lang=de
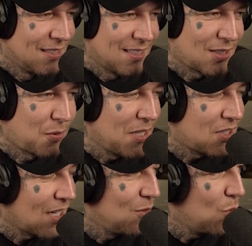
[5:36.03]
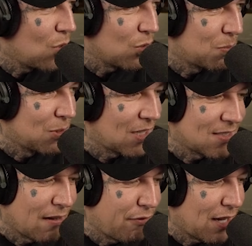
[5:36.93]
Es cringe deine Urgroßmutter,
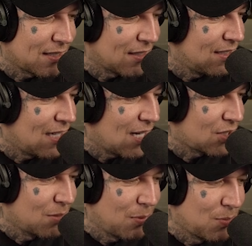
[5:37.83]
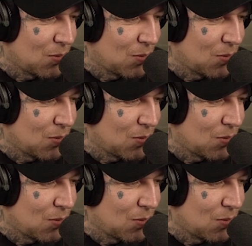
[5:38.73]
sein Vater in den Arsch zur